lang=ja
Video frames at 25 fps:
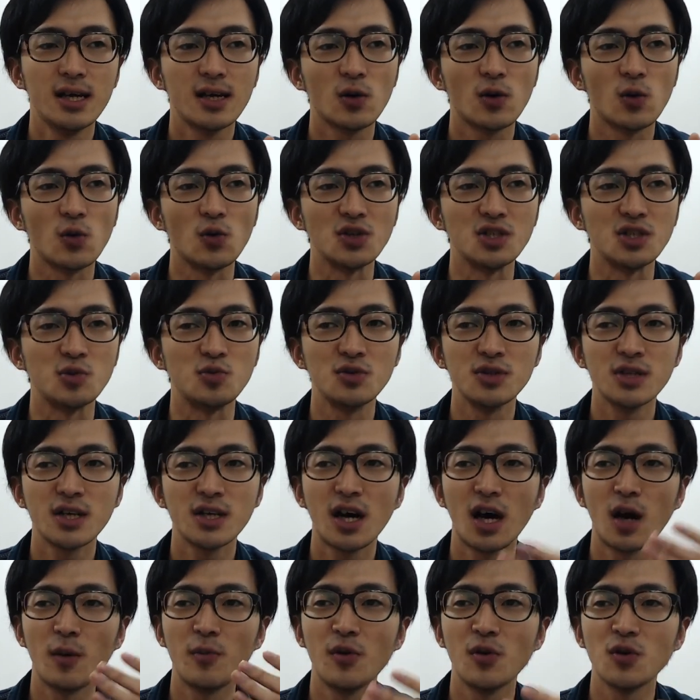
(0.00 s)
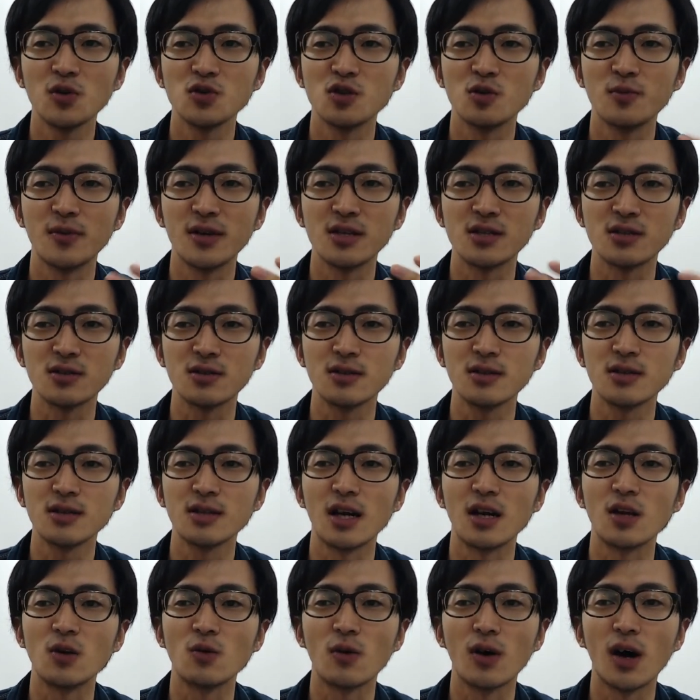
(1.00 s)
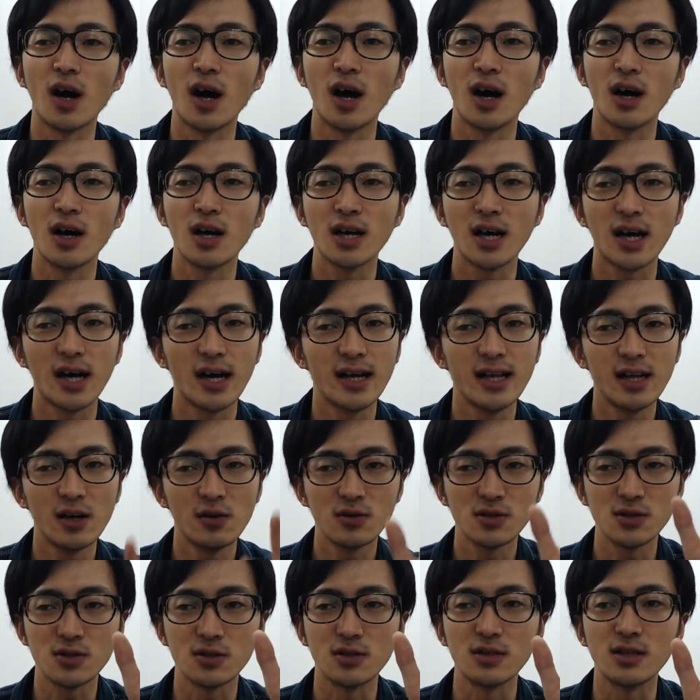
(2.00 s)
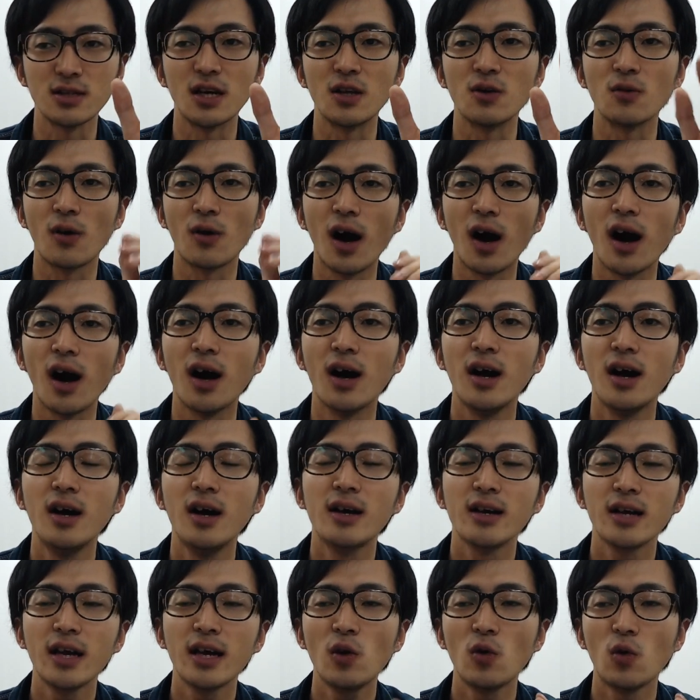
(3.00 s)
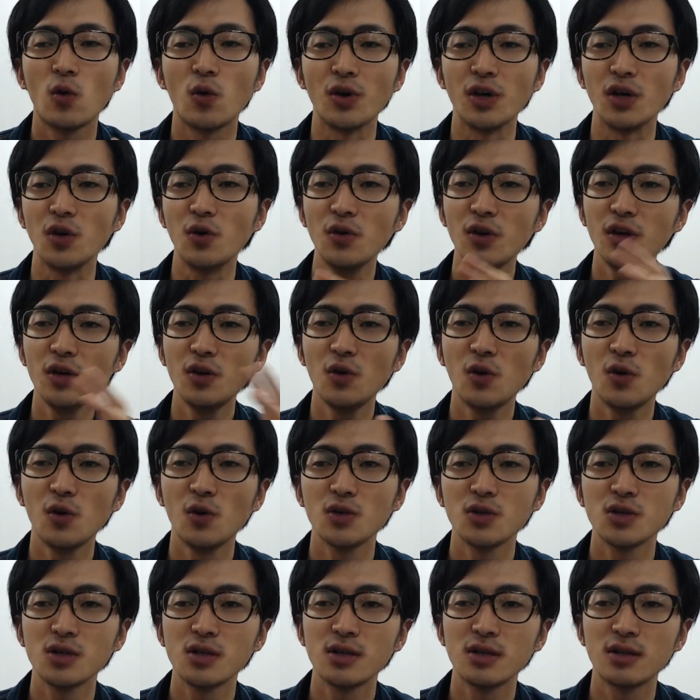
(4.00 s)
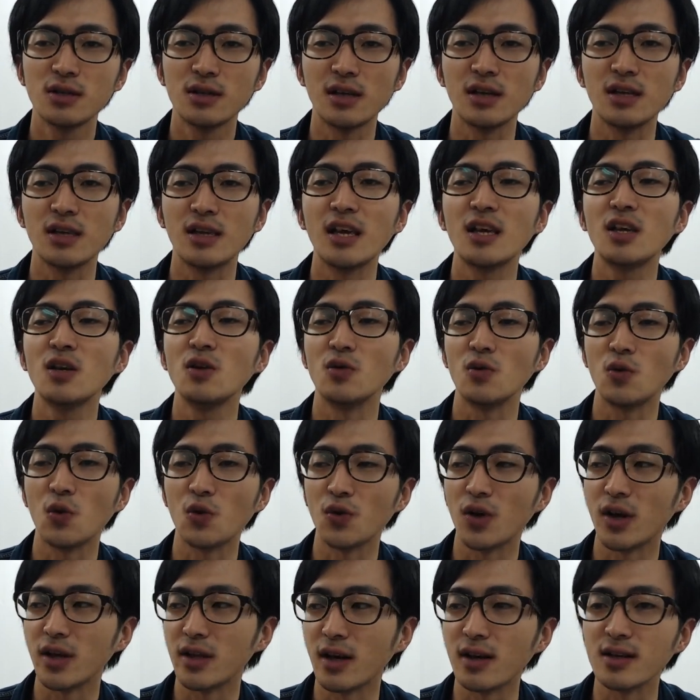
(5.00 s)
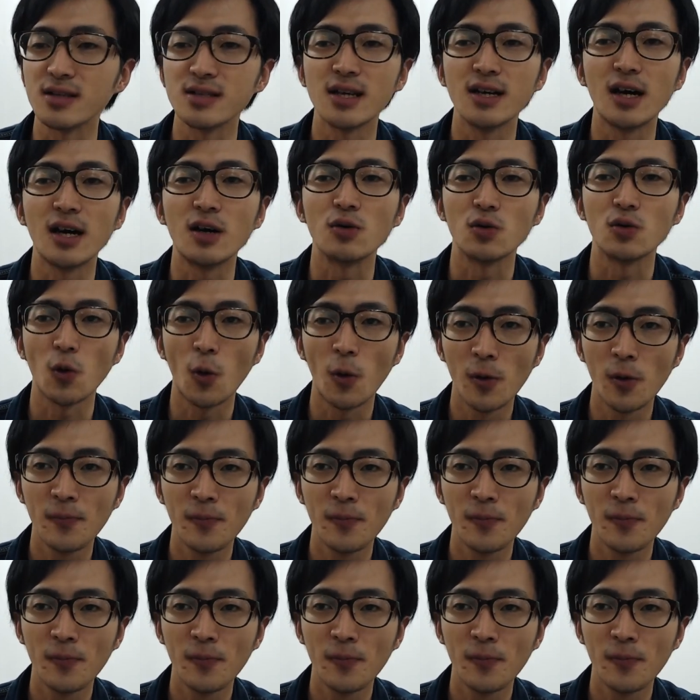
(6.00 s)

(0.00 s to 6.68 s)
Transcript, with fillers: こう自分で壁をその場で作ったりとか、階段を作ったりとか、結構いろいろできることがたくさんあると。